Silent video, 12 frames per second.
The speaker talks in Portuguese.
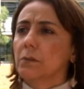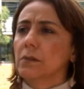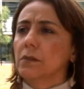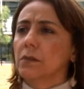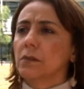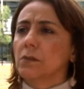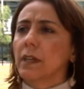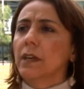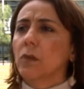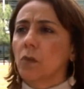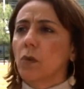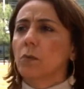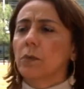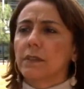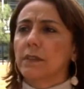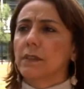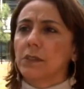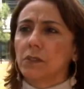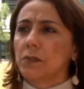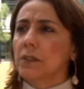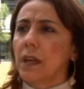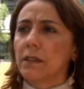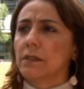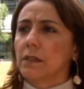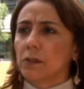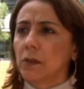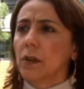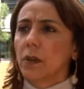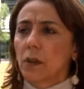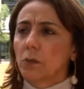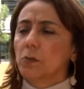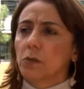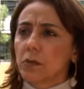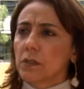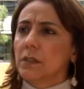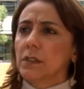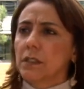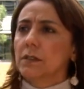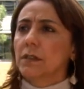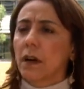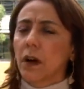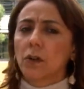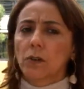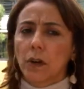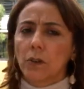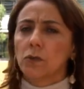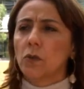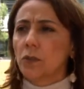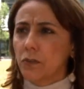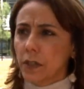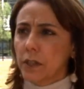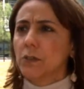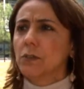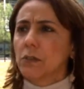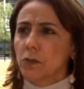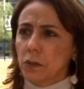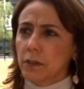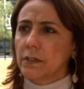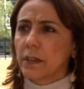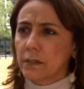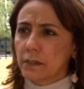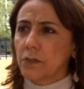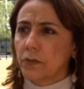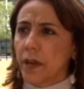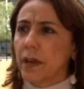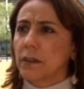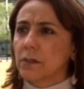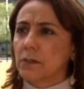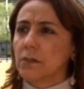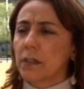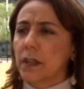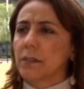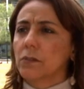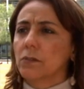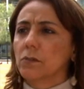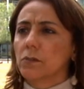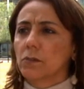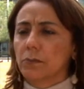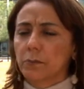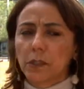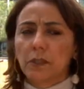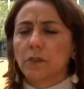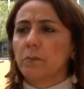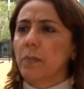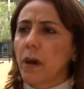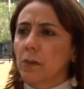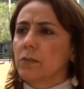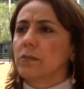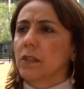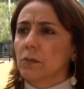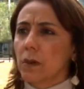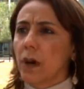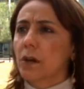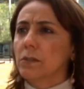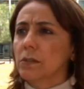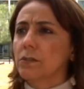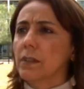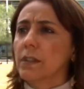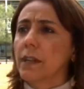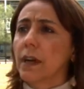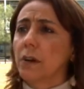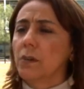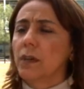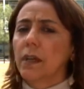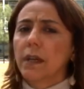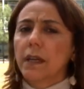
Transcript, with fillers: N não tem como, essas atividades são muito intrínsecas ao, aos governos em todas as esferas, né? Do municipal, estadual e federal.